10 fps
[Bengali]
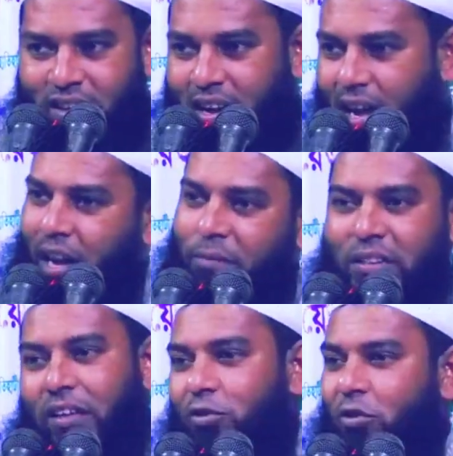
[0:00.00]
খালি
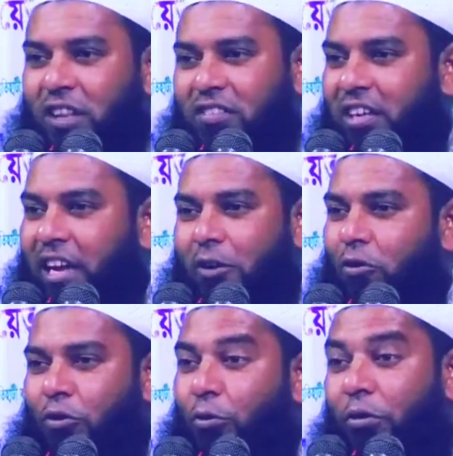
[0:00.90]
মাথা ঝুঁকাচ্ছেন
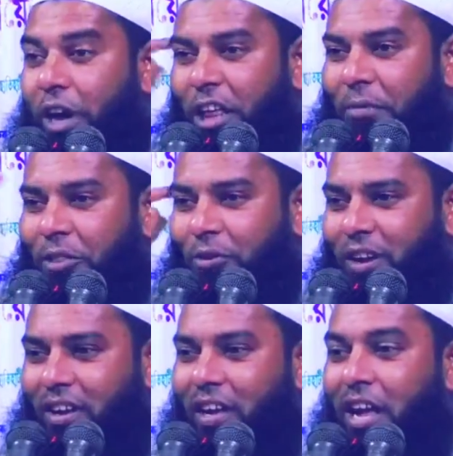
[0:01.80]
এখনো ঢুকেনি
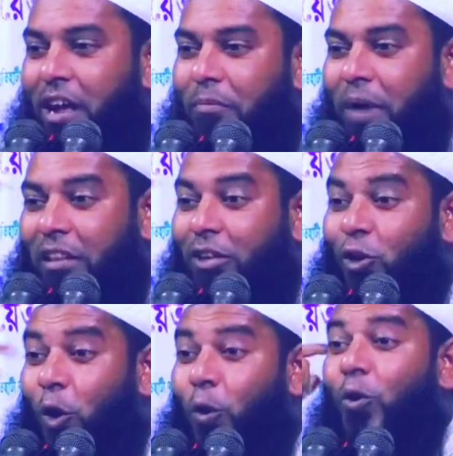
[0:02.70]
ভিতরে মাথা
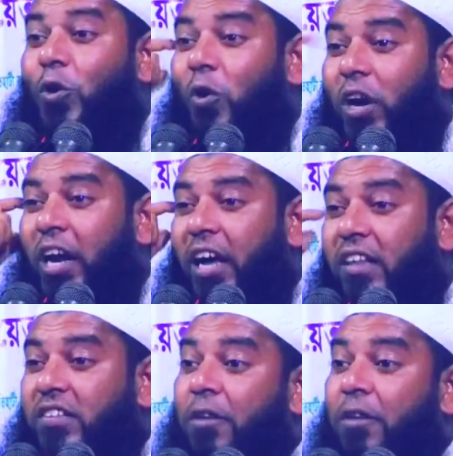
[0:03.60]
তো লুট করে রেখেছেন